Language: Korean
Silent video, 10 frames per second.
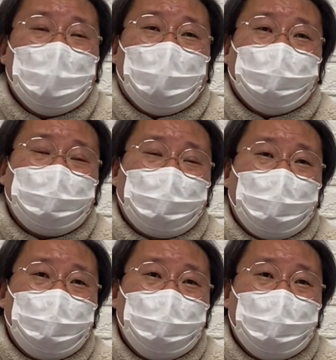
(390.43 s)

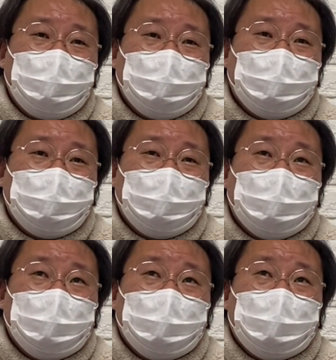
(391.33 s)
어떻게 보면은
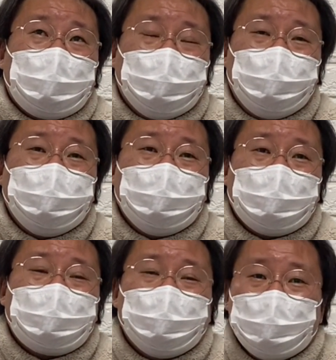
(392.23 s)

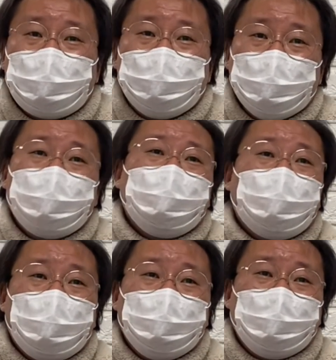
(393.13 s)

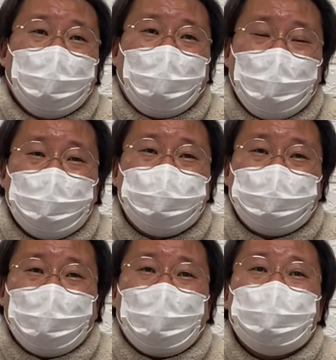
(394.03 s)
그분들도 이제 하나의
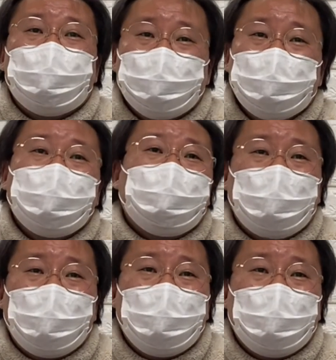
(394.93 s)
불쌍한
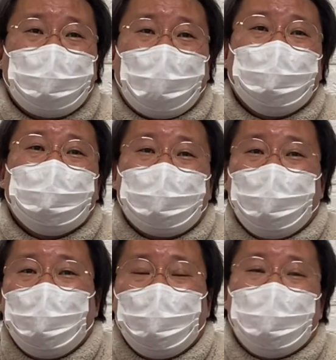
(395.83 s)
분들로 다들
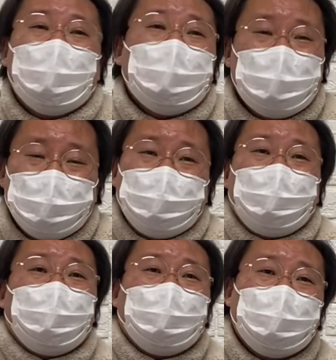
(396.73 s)
이렇게
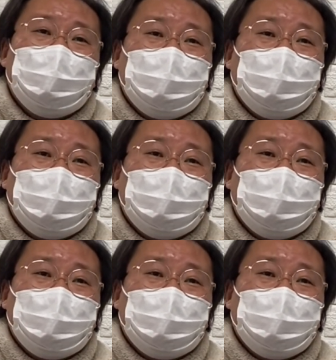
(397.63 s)
이제